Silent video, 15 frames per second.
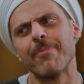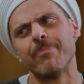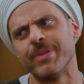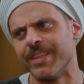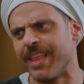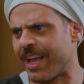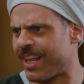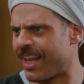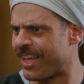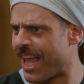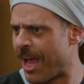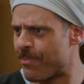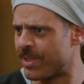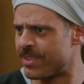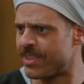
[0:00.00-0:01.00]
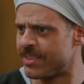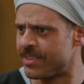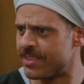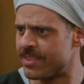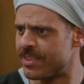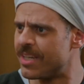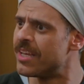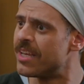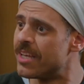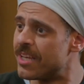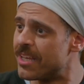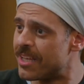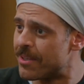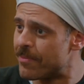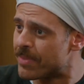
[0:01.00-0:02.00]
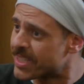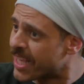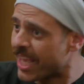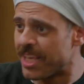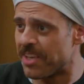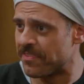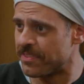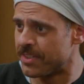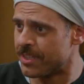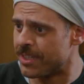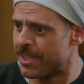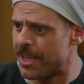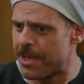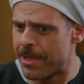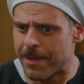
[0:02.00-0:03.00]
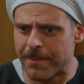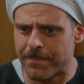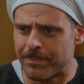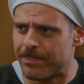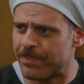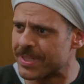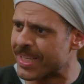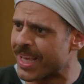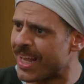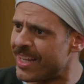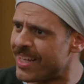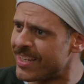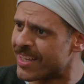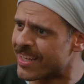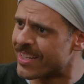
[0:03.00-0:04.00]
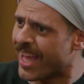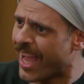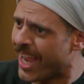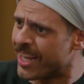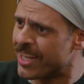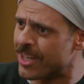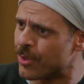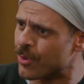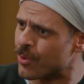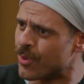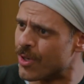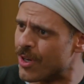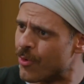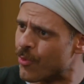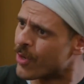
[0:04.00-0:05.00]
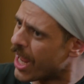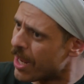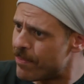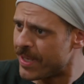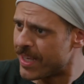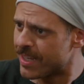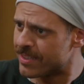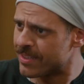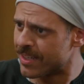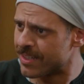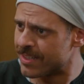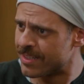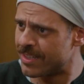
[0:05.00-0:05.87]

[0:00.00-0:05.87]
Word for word: احب الدخله الناعمه دي بتكيفني بتخليني كده احن وقلبي يهدى